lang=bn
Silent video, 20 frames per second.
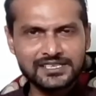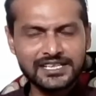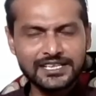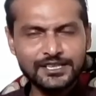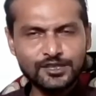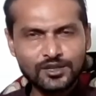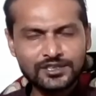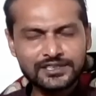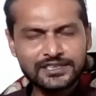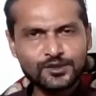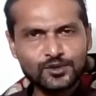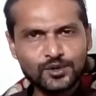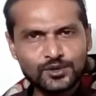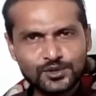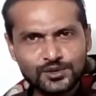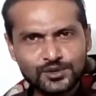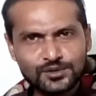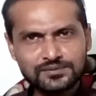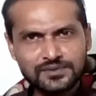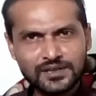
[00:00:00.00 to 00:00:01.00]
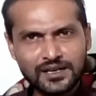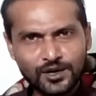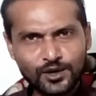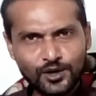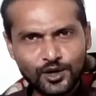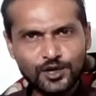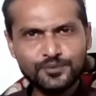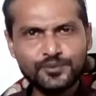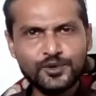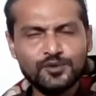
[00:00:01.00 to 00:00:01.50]
সেই অর্থে কত
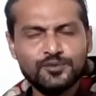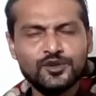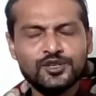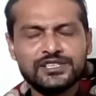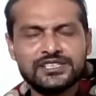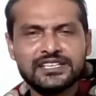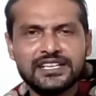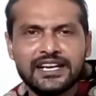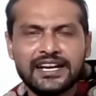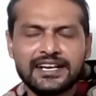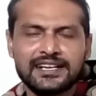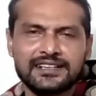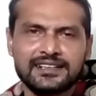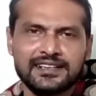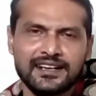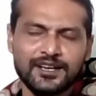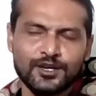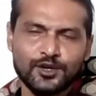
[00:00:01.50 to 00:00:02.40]
অল্প বয়সী এক